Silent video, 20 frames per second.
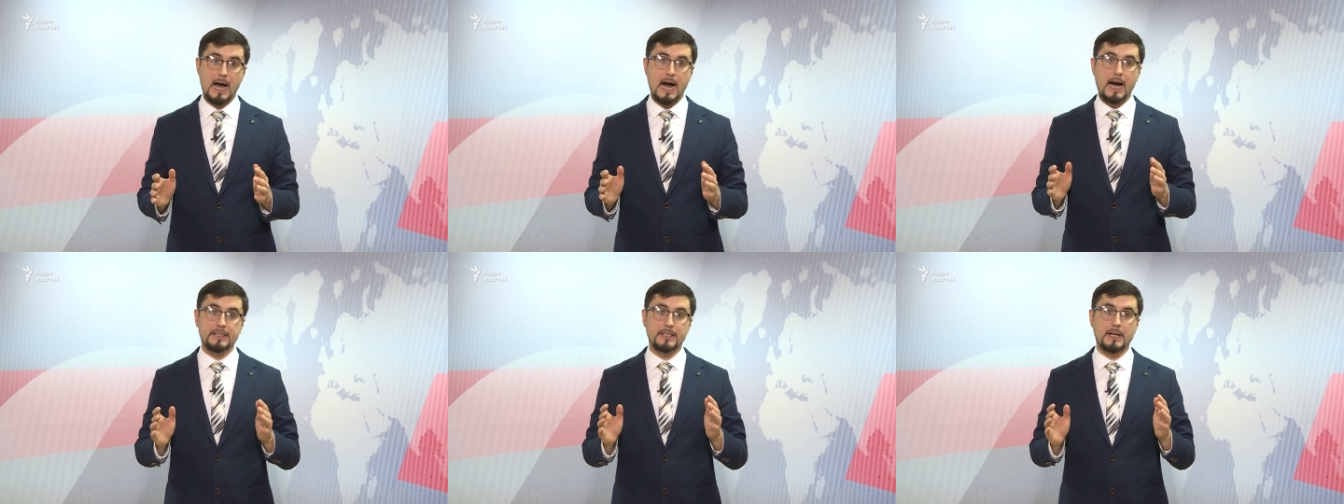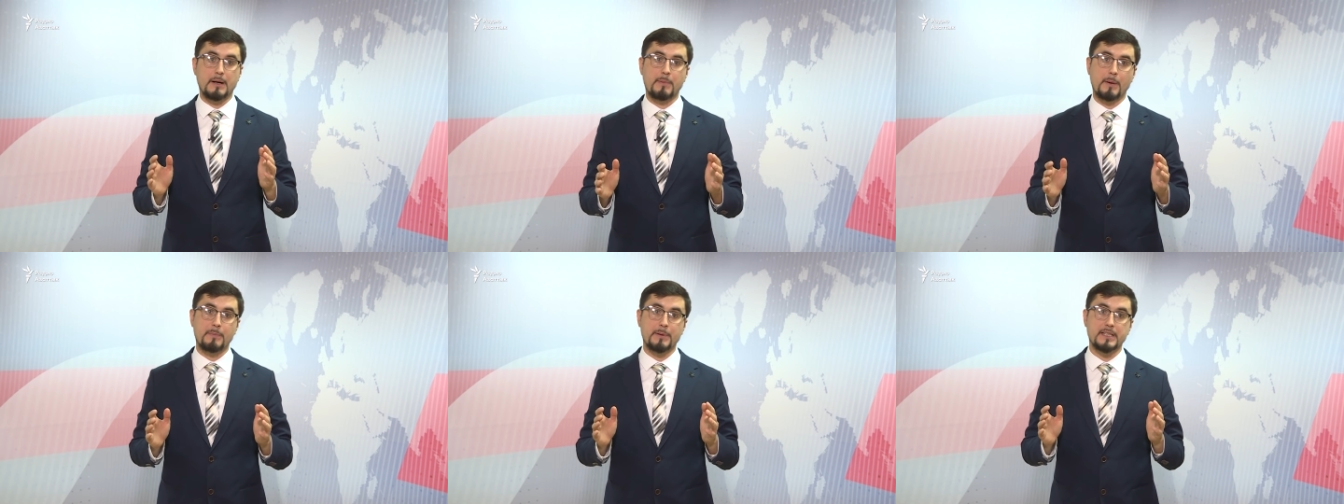
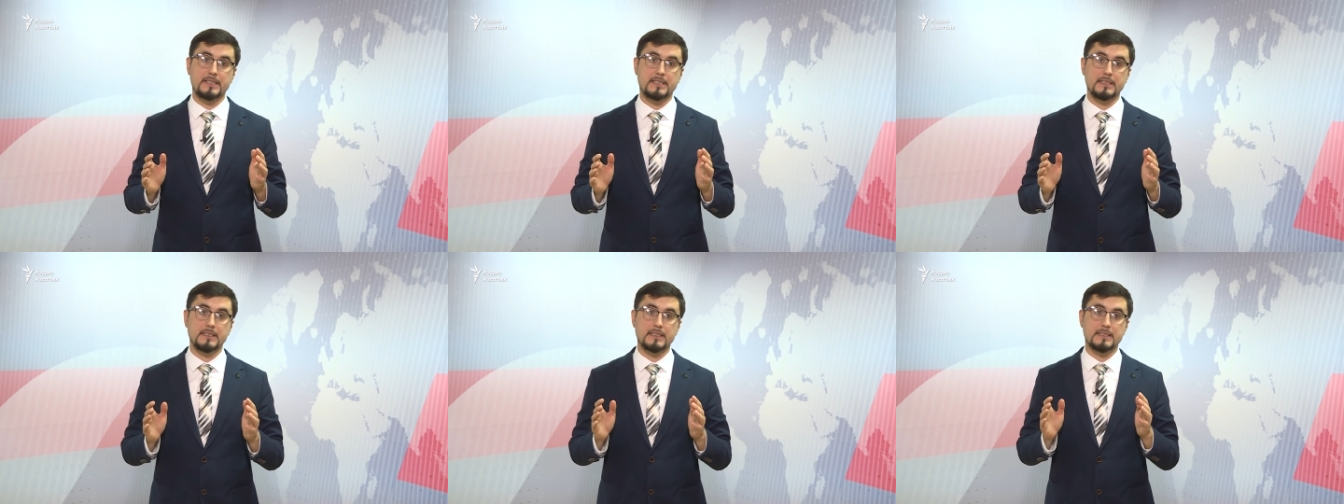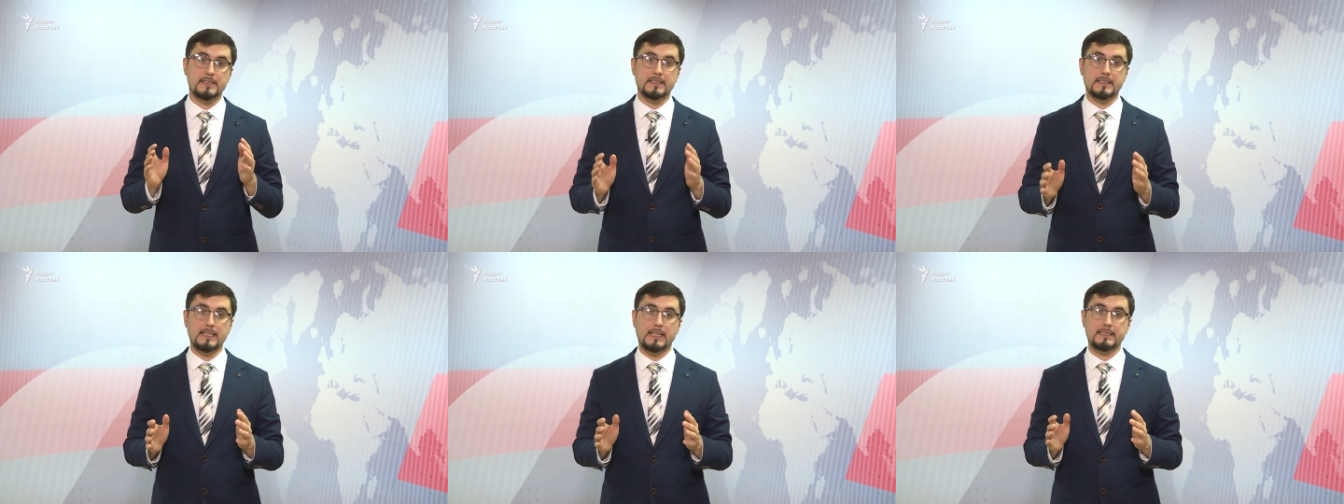она попросила,
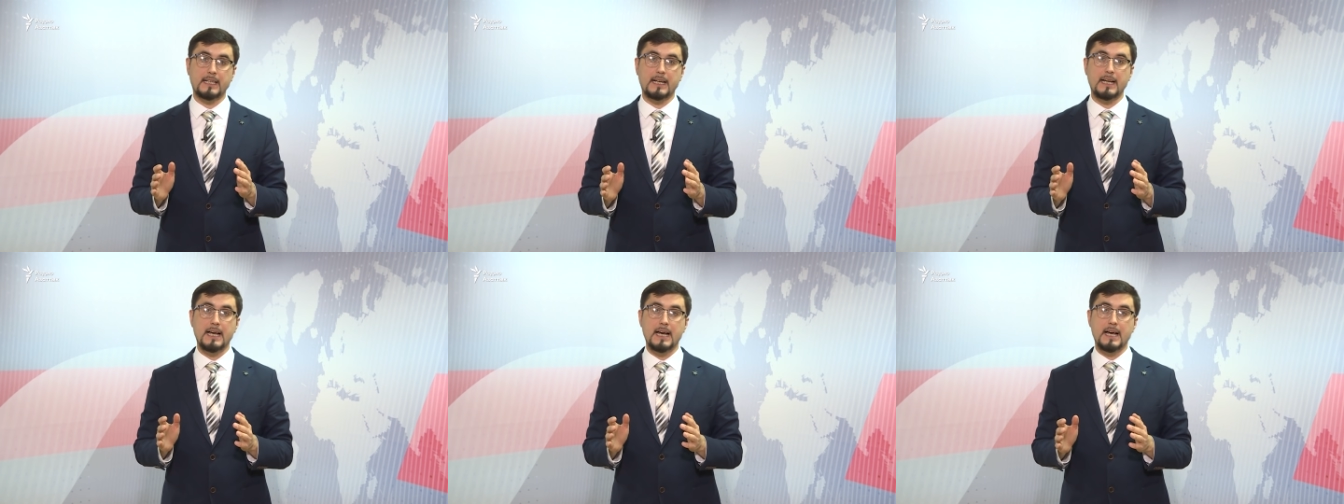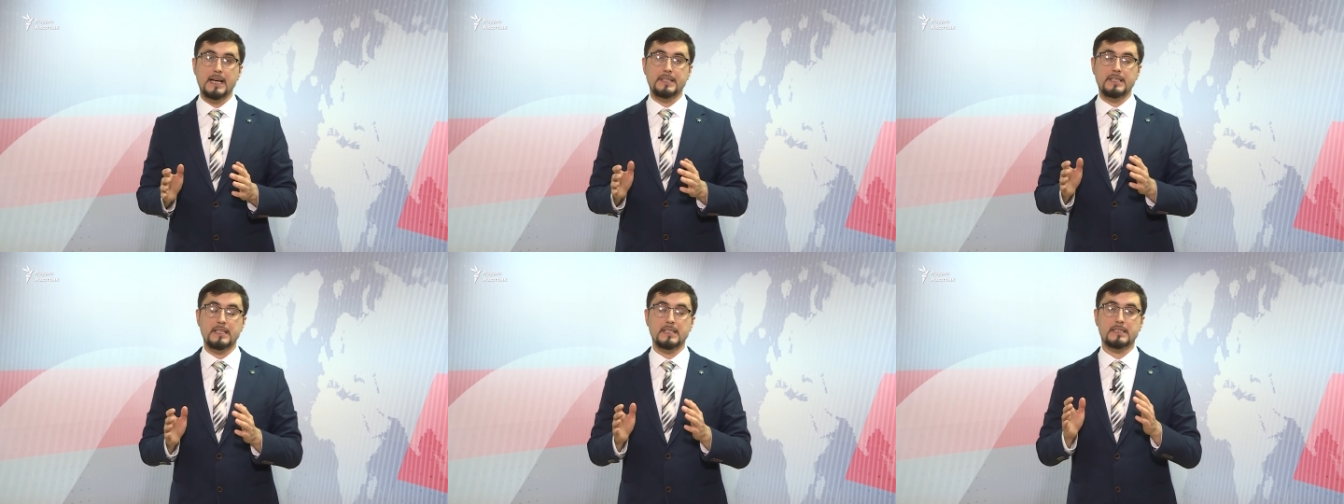цитата,
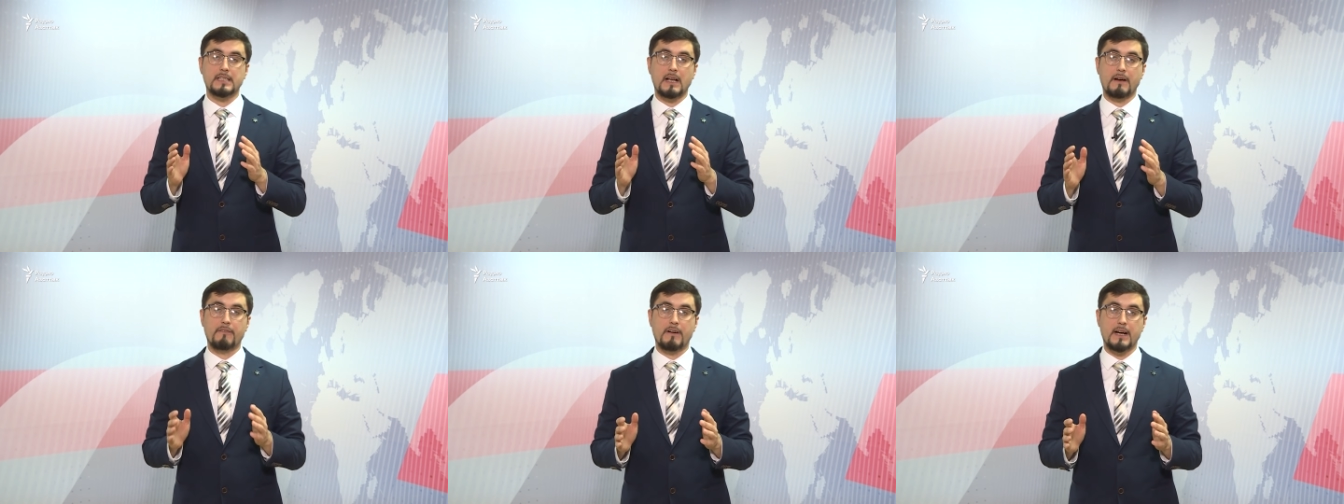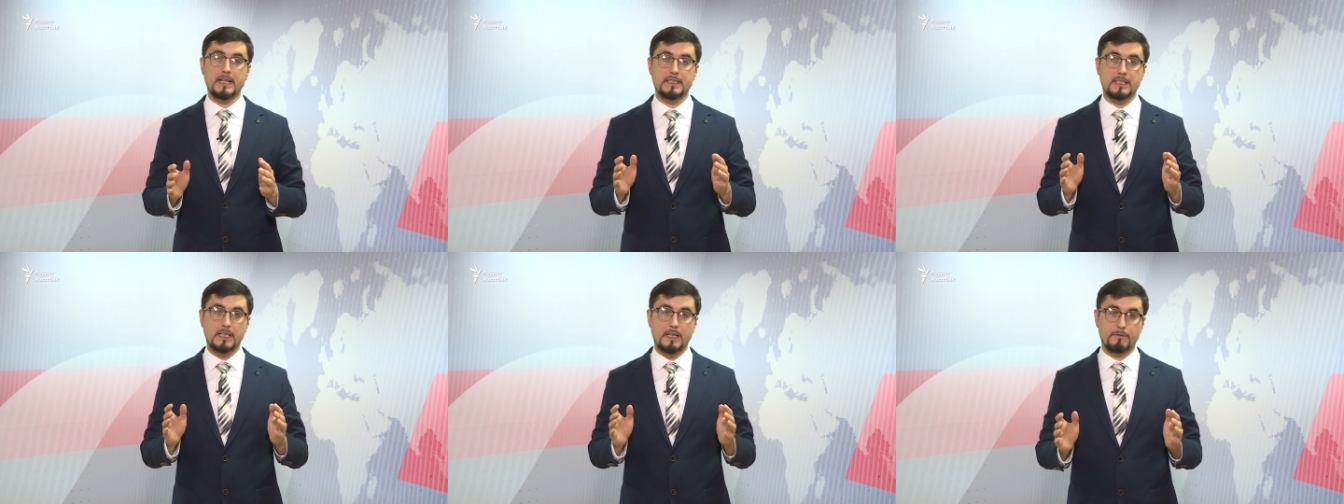«не
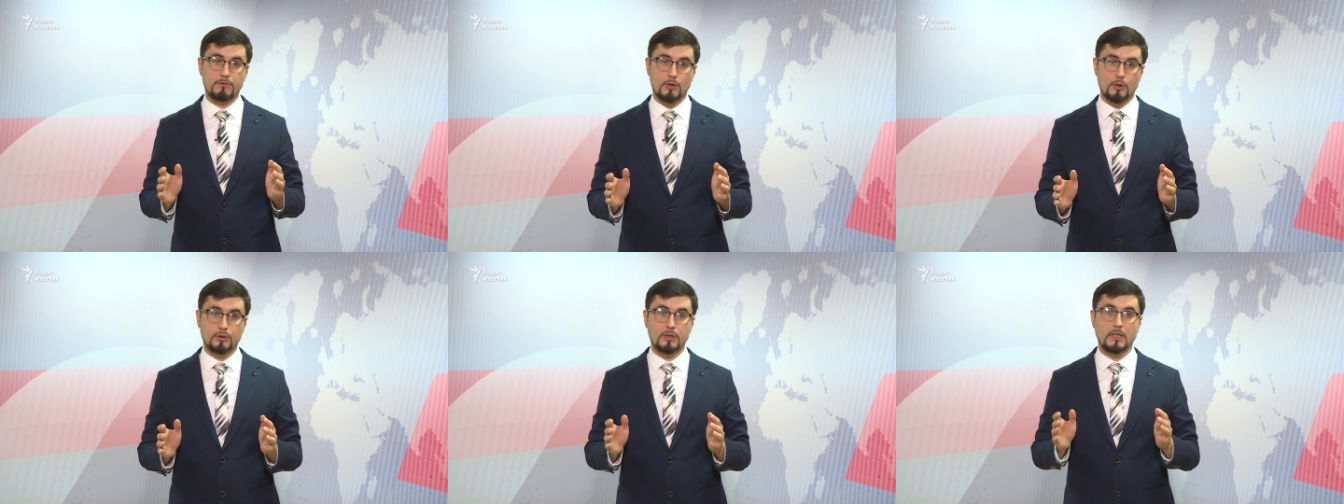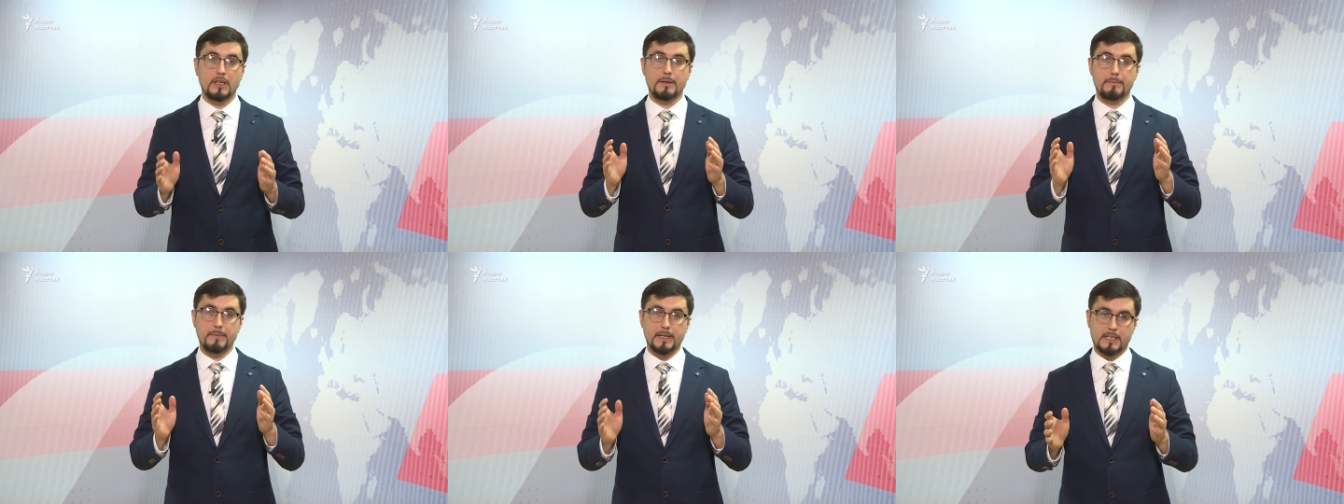совать ей в рот
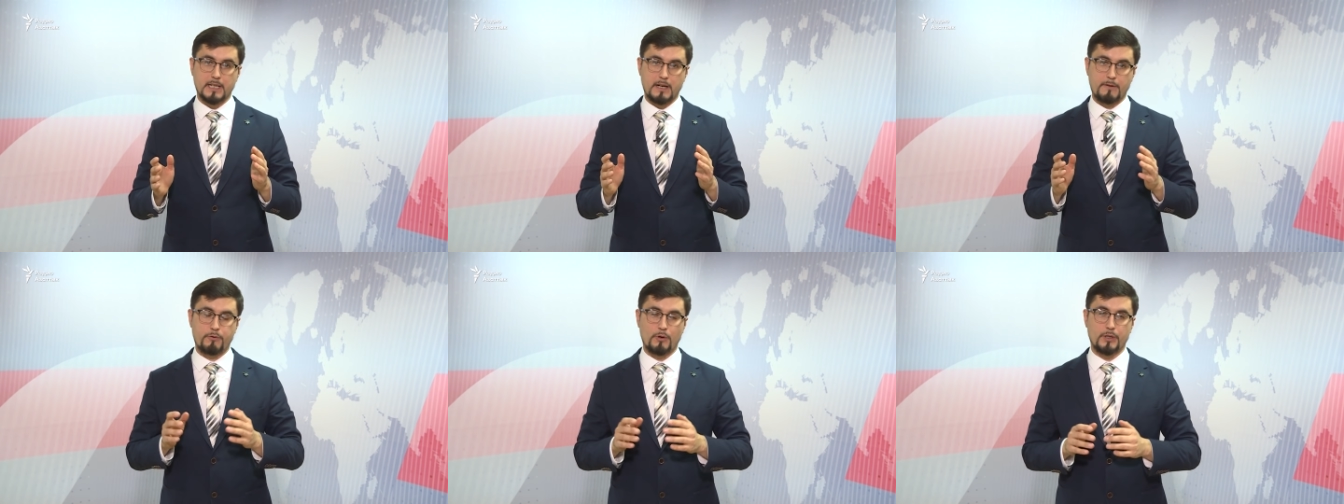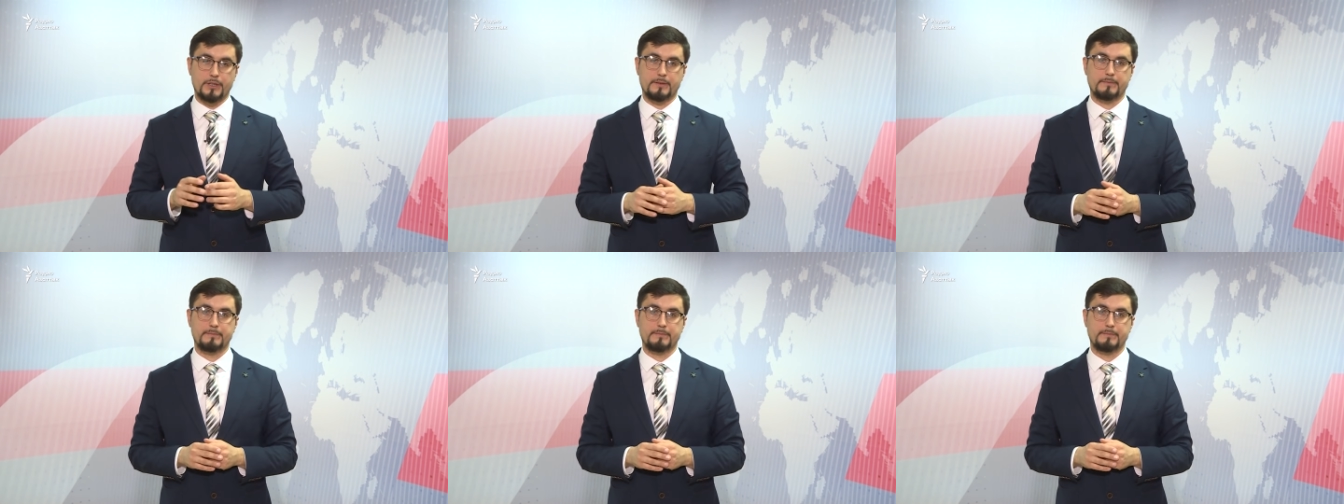микрофон».